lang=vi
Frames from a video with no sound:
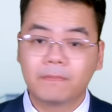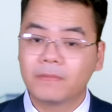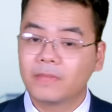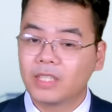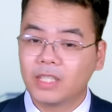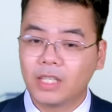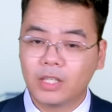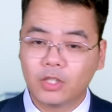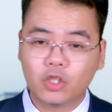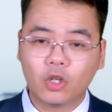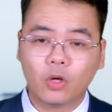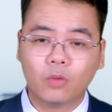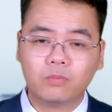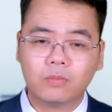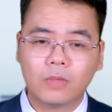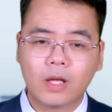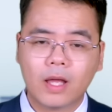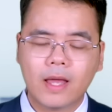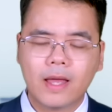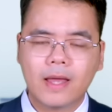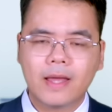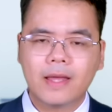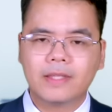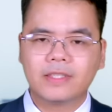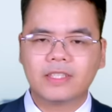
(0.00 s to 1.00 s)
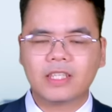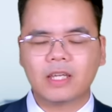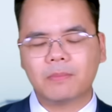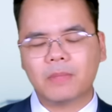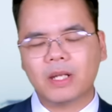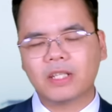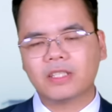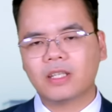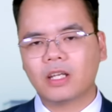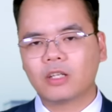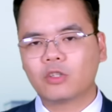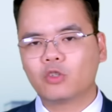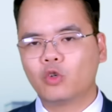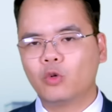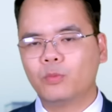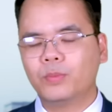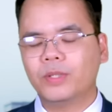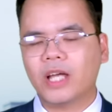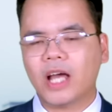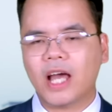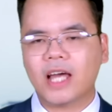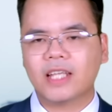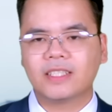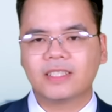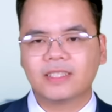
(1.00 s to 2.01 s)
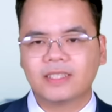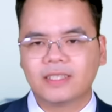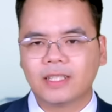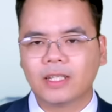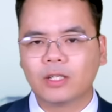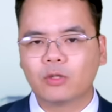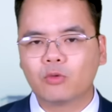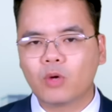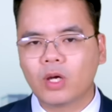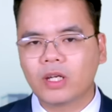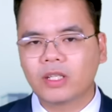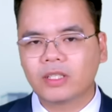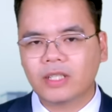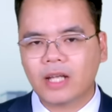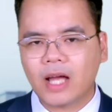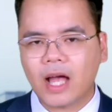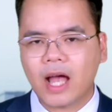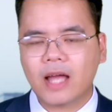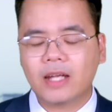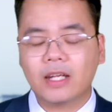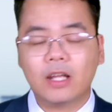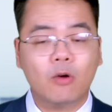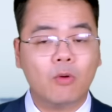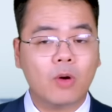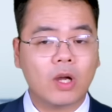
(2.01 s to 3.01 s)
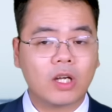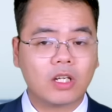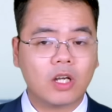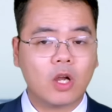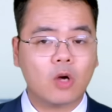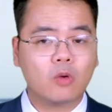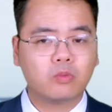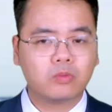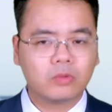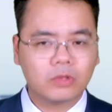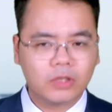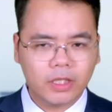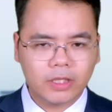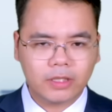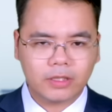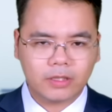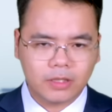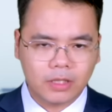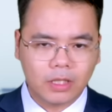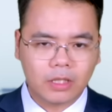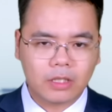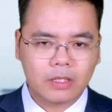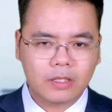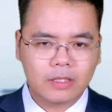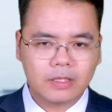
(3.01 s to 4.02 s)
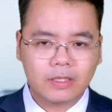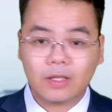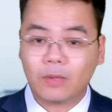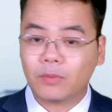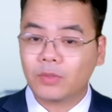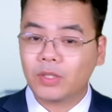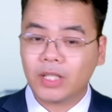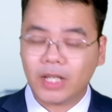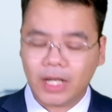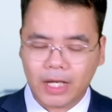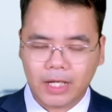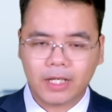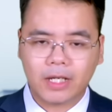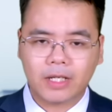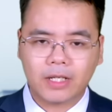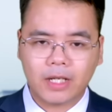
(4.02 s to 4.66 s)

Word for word: Nhìn chung, trên mặt trận Kupyansk thì quân Nga đã hoạt động tích cực trong những ngày gần